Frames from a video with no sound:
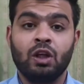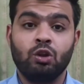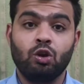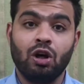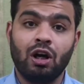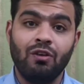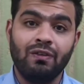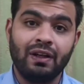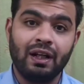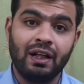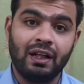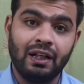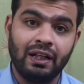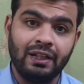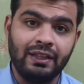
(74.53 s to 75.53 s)
तो
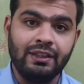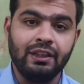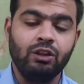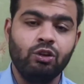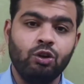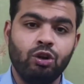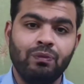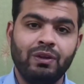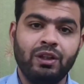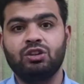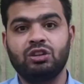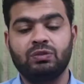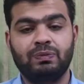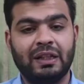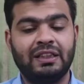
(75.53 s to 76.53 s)
ओवरऑल इनिशियल तौर पर
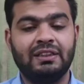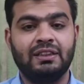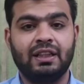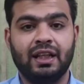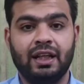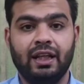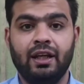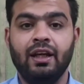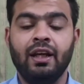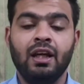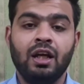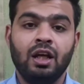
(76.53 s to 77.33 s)
जो स्पेक्स हैं